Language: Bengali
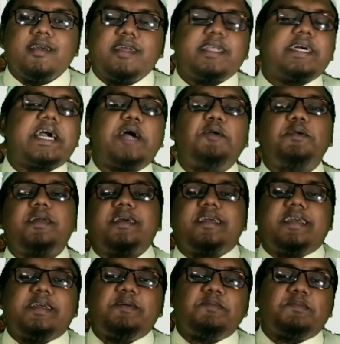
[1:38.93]
এটা কারণটা
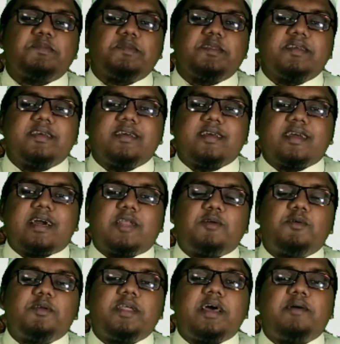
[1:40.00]
কি
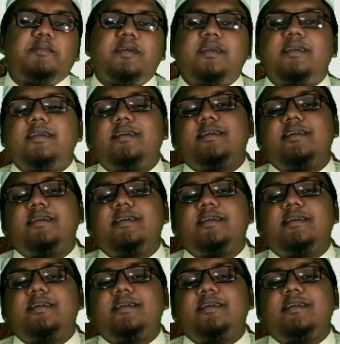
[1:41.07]
কারণটা আমি